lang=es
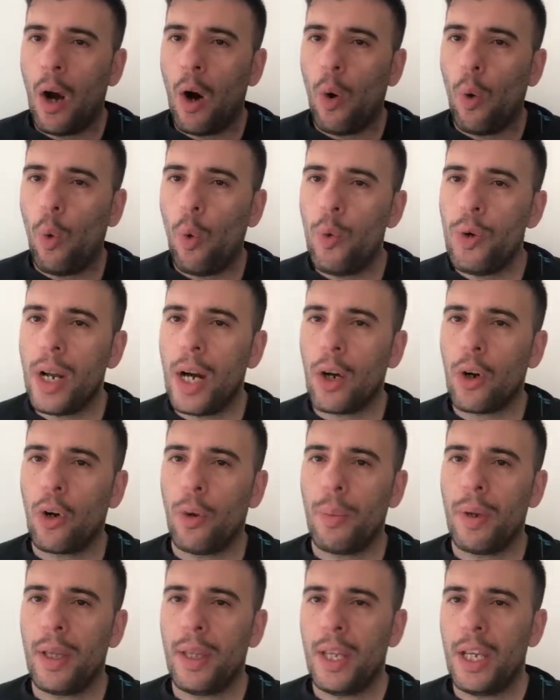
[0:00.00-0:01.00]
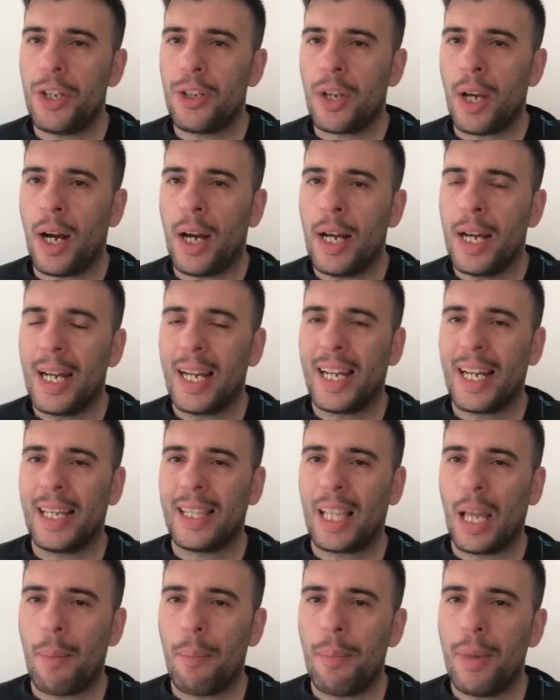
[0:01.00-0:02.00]
una comidilla que
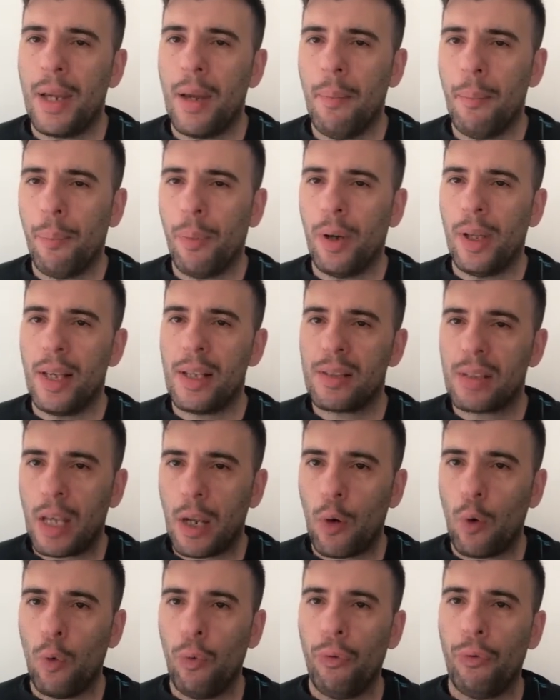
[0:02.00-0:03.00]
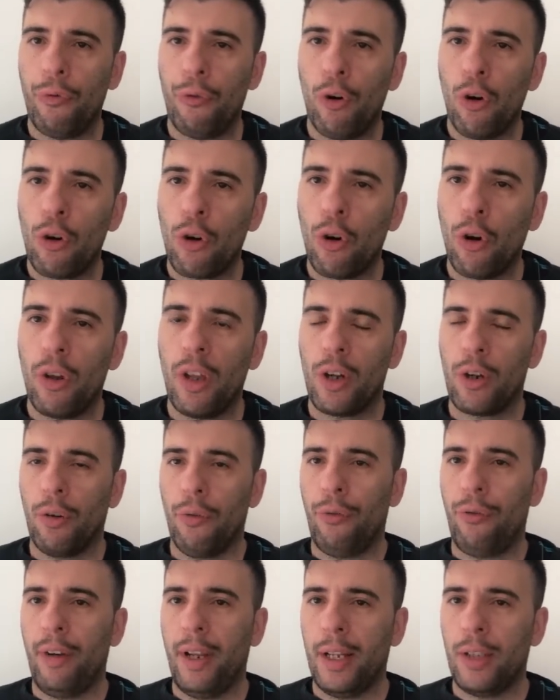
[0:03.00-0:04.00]
también puede ser un foco de
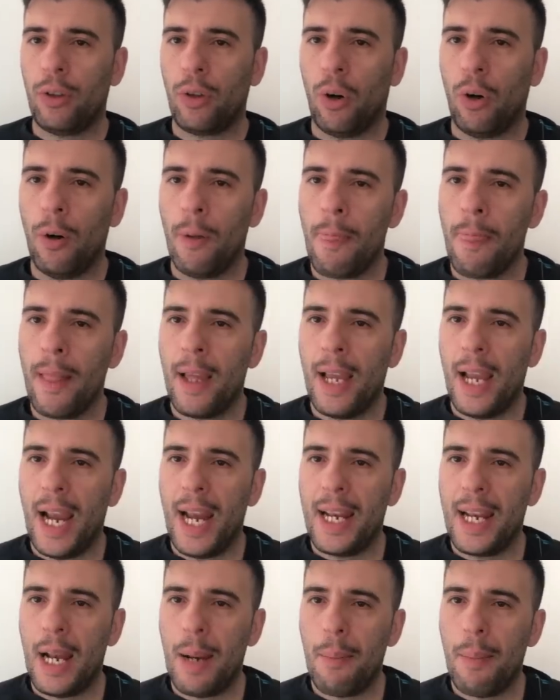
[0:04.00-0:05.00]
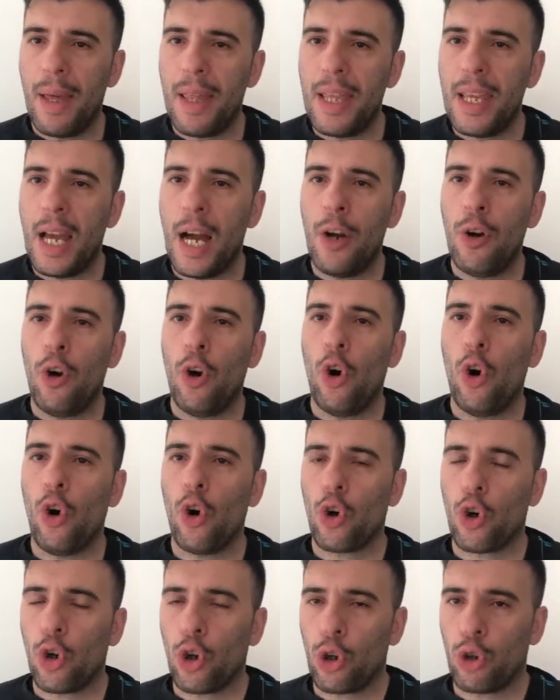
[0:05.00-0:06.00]
conflicto en el mediano
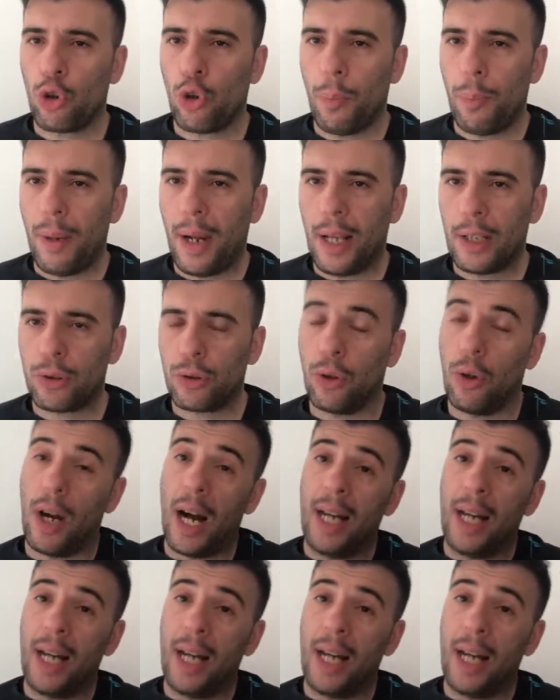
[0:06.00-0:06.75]
o corto plazo.